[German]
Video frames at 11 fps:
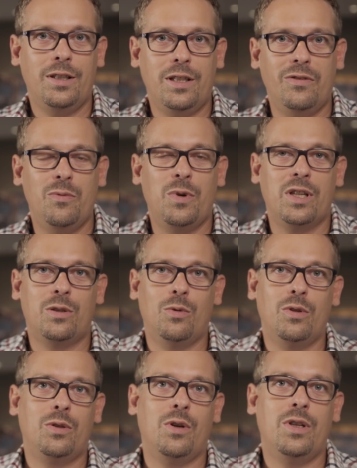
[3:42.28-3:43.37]
Diese
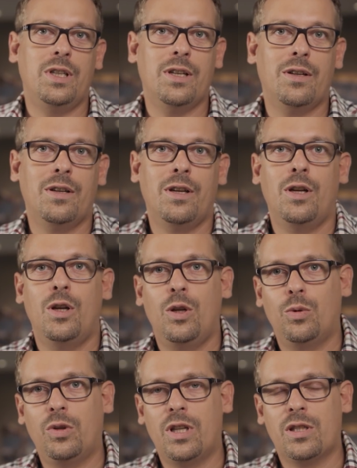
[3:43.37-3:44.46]
Vibrationen könnt ihr
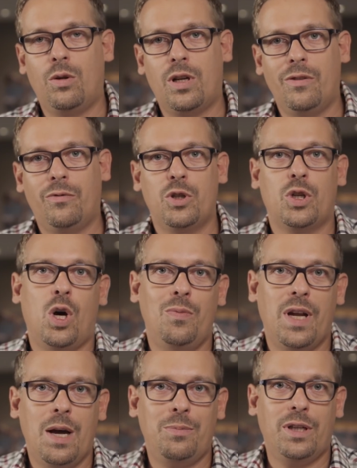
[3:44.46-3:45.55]
durch das Lockern von
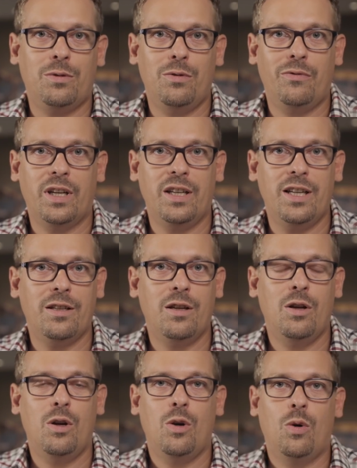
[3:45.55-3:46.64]
Schrauben der Abdeckung verringern
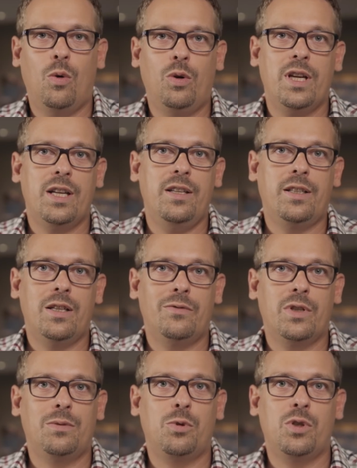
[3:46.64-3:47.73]
oder ihr legt
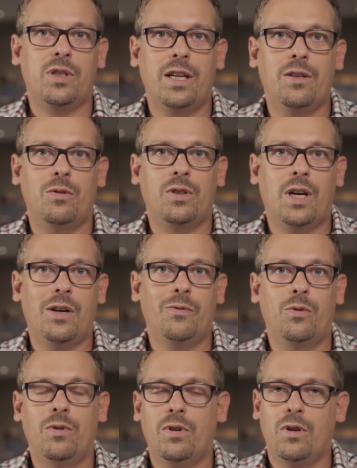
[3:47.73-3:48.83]
einfach zwischen Decke und
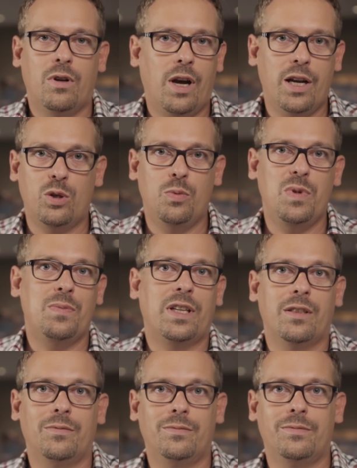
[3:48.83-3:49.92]
Trafo eine Gummimatte.